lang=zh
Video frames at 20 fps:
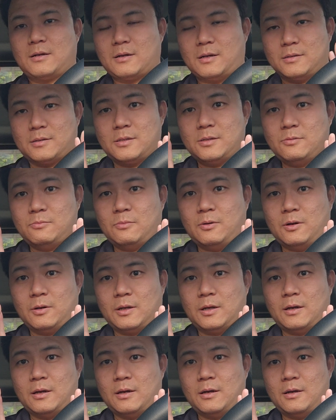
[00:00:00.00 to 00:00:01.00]
可是我
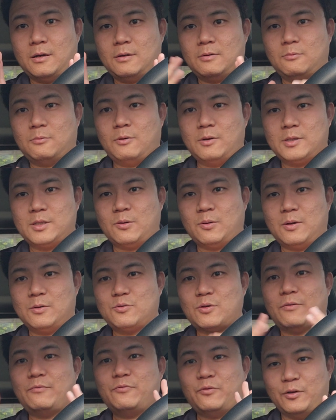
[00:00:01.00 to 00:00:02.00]
的我喜欢
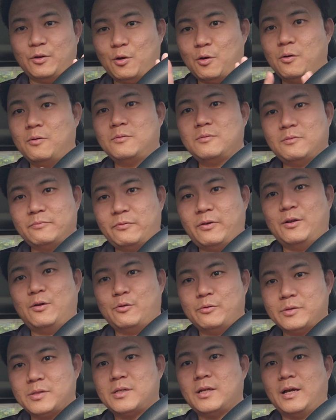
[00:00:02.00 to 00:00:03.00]
穿粉红粉
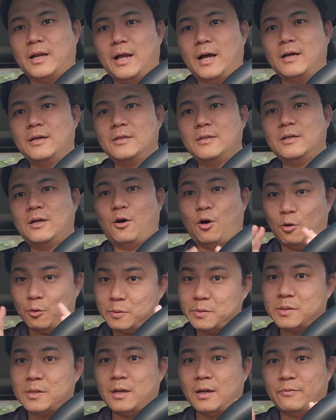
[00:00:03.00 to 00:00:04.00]
红色了，
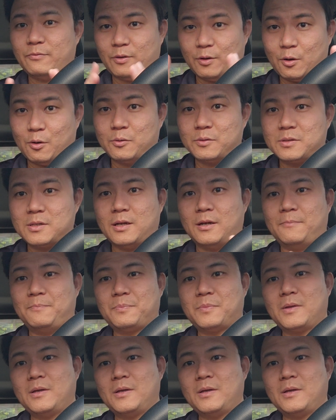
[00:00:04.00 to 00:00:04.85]
红色粉红色，